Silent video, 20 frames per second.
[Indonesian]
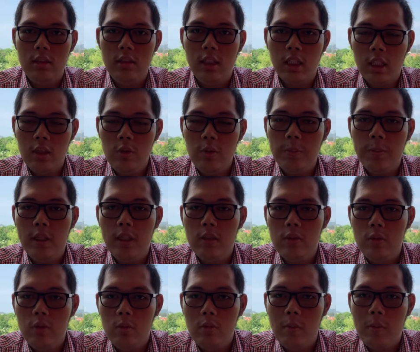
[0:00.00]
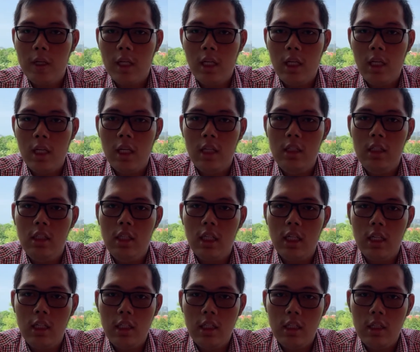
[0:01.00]
Jangan lupa untuk memperkenalkan diri
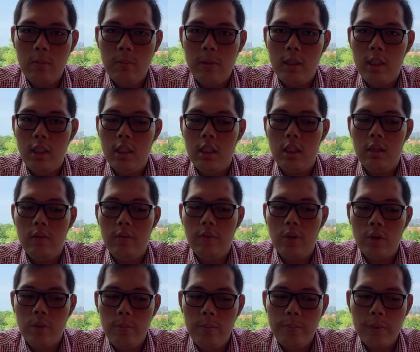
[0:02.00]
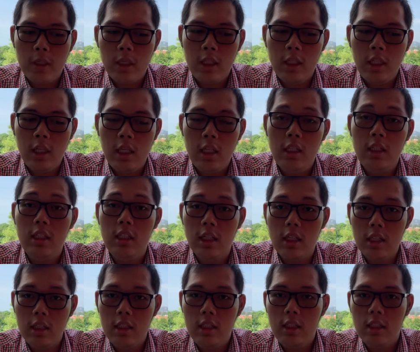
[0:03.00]
Anda pada forum perkenalan
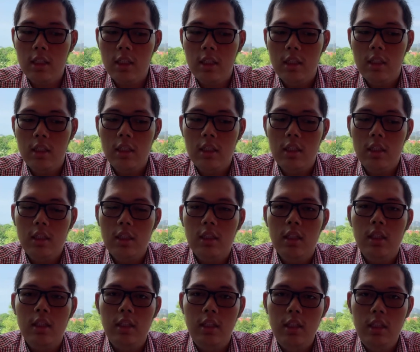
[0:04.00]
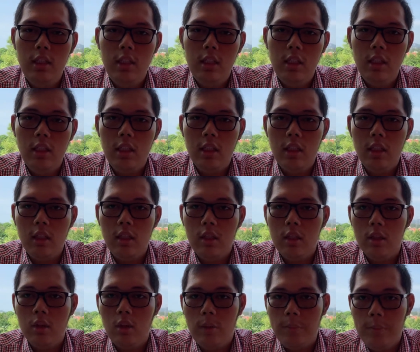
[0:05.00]
diri di
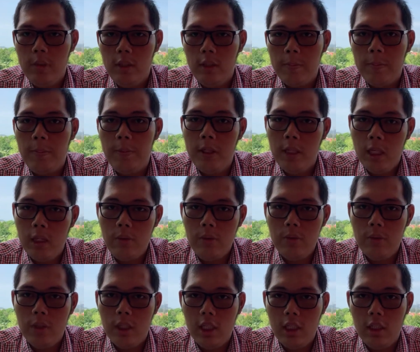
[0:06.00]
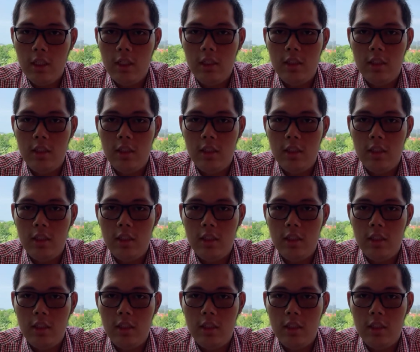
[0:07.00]
topik pendahuluan.